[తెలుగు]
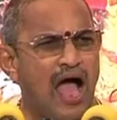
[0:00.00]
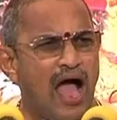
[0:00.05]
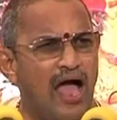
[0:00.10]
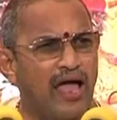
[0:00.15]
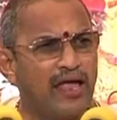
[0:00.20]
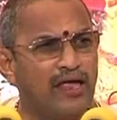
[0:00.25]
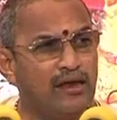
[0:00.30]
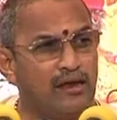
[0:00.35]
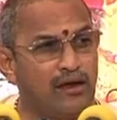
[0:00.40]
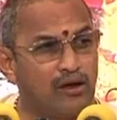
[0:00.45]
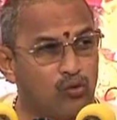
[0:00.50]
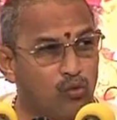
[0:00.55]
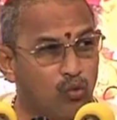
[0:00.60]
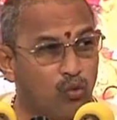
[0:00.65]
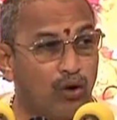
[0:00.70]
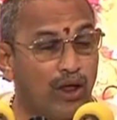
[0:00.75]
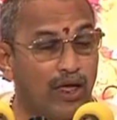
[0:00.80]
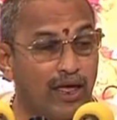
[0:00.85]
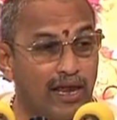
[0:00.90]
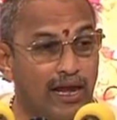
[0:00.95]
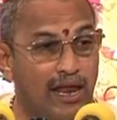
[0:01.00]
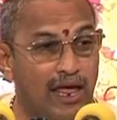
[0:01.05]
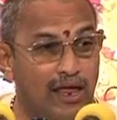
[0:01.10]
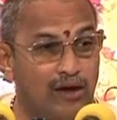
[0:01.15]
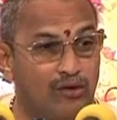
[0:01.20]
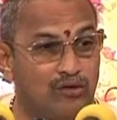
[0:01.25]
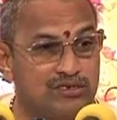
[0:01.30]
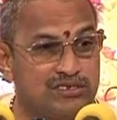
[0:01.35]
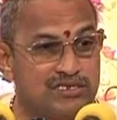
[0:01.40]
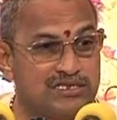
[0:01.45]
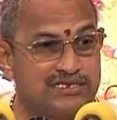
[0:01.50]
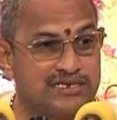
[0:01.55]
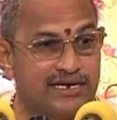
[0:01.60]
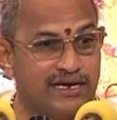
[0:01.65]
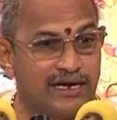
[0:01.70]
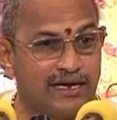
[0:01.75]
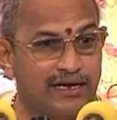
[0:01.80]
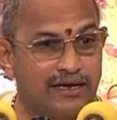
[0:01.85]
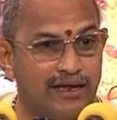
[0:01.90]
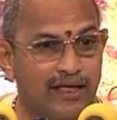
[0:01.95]
ఆయన కూడా ఎలా
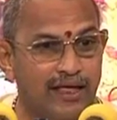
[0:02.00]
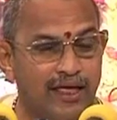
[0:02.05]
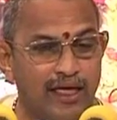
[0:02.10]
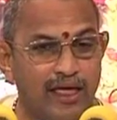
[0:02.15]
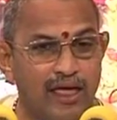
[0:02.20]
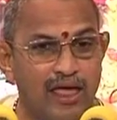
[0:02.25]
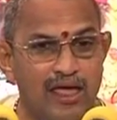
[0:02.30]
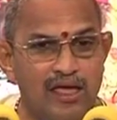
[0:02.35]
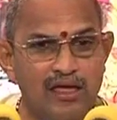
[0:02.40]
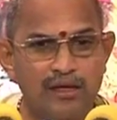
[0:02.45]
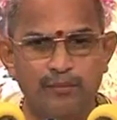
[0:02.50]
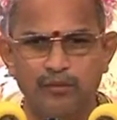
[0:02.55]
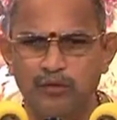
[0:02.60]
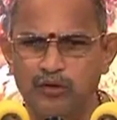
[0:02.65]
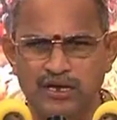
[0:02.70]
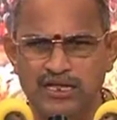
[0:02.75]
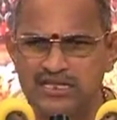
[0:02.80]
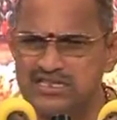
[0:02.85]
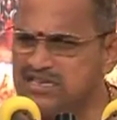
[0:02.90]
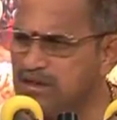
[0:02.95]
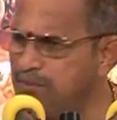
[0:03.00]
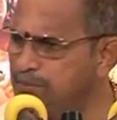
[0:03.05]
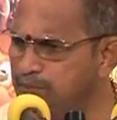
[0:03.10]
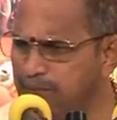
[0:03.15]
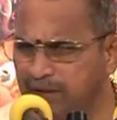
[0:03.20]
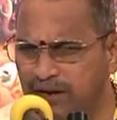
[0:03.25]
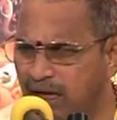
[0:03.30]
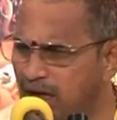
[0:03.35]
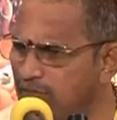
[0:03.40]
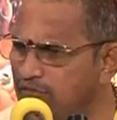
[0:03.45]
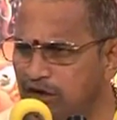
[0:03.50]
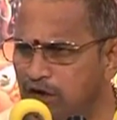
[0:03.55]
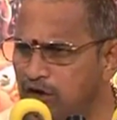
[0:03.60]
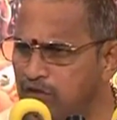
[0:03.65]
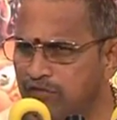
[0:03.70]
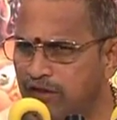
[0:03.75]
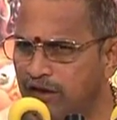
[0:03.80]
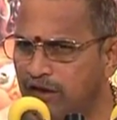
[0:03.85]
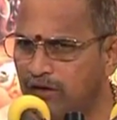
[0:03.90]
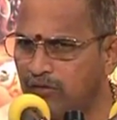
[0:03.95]
ఆలోచించాడంటే ఇప్పుడు నేను చెప్పినా వీళ్ళు
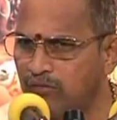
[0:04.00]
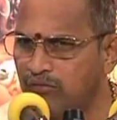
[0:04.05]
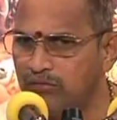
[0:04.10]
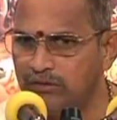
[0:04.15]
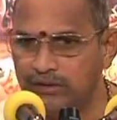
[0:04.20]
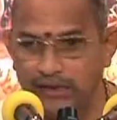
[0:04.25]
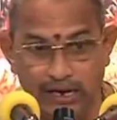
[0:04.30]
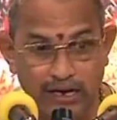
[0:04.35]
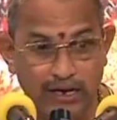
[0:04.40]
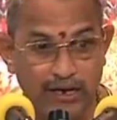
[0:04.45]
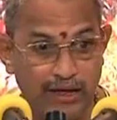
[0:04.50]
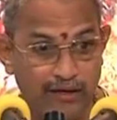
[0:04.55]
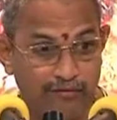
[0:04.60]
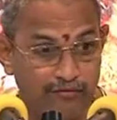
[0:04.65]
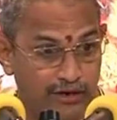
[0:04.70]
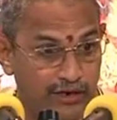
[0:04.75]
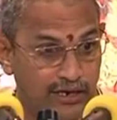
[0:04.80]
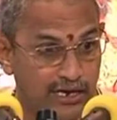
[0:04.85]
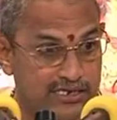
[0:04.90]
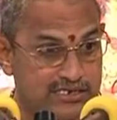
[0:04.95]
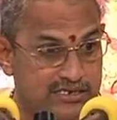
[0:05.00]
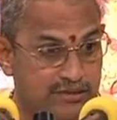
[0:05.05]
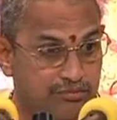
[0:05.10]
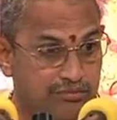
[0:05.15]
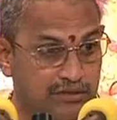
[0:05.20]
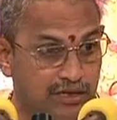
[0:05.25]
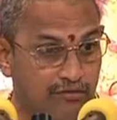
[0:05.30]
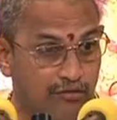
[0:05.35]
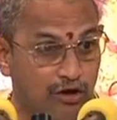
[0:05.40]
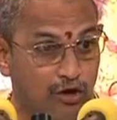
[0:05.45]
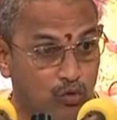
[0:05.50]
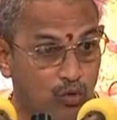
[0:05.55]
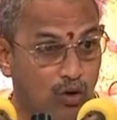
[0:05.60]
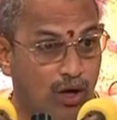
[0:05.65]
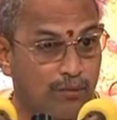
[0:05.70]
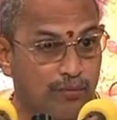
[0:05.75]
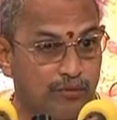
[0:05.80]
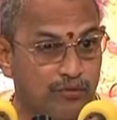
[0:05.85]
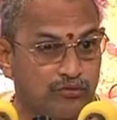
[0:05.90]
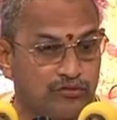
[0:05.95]
వినరు నేనేమైనా చెప్తే వాళ్ళ
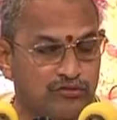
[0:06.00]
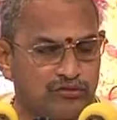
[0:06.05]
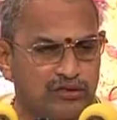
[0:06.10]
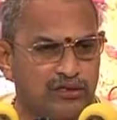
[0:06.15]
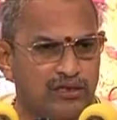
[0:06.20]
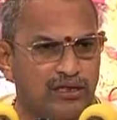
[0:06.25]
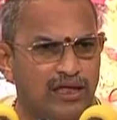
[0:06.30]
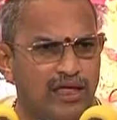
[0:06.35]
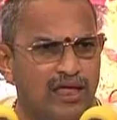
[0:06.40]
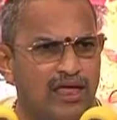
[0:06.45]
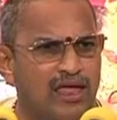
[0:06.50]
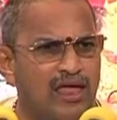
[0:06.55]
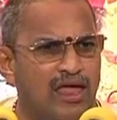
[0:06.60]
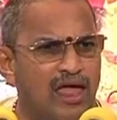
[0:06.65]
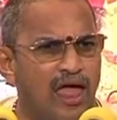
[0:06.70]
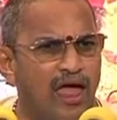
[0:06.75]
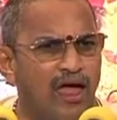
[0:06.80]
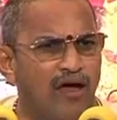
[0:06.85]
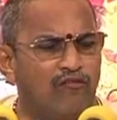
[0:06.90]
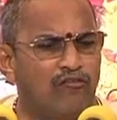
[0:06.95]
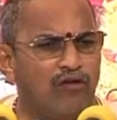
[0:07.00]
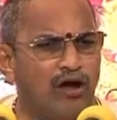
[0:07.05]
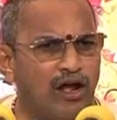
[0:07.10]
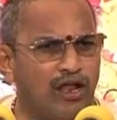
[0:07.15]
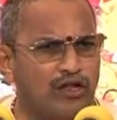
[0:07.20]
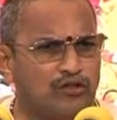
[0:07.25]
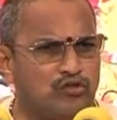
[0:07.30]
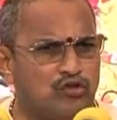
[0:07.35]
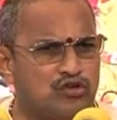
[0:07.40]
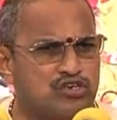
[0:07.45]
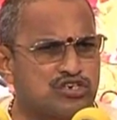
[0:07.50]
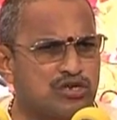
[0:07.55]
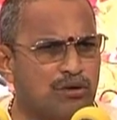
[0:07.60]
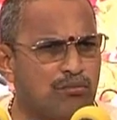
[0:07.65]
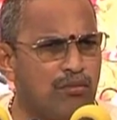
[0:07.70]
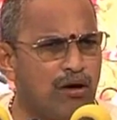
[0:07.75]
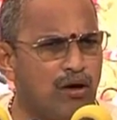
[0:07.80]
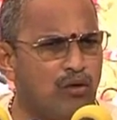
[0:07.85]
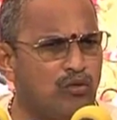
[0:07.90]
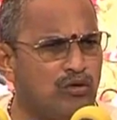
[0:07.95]
కోపం వస్తుంది వాళ్ళ అదృష్టం
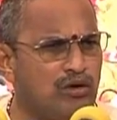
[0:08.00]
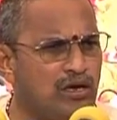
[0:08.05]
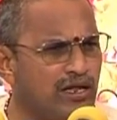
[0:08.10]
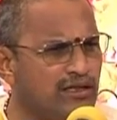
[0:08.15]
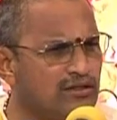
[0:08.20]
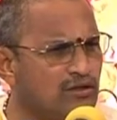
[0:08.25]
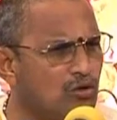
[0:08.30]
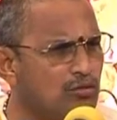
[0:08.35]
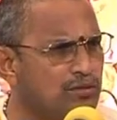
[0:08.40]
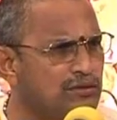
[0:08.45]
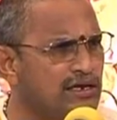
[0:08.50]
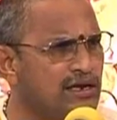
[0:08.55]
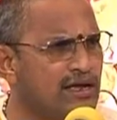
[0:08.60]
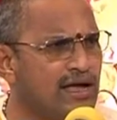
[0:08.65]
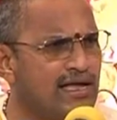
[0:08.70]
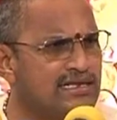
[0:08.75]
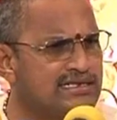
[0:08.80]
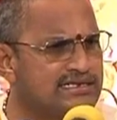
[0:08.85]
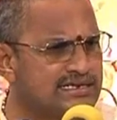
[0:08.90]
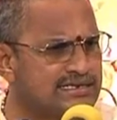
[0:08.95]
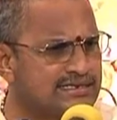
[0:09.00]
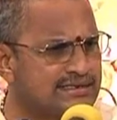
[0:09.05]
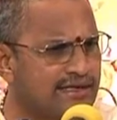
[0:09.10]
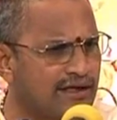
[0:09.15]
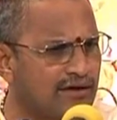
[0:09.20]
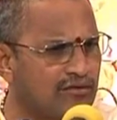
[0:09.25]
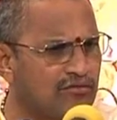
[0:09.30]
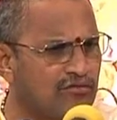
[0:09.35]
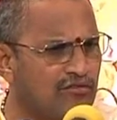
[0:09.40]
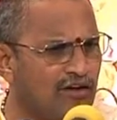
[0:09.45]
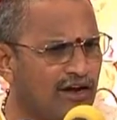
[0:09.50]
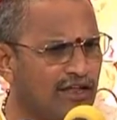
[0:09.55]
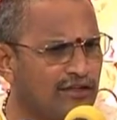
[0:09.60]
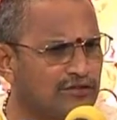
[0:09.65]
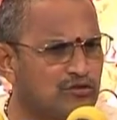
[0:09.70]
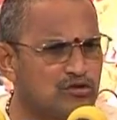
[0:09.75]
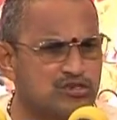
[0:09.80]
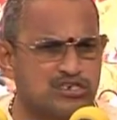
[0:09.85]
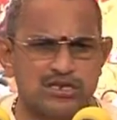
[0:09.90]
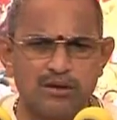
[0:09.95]
బాగుంటే ద్రౌపదిని కాల్చేస్తారు వాళ్ళ
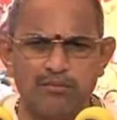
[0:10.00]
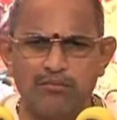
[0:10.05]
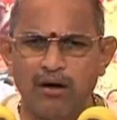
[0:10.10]
అదృష్టం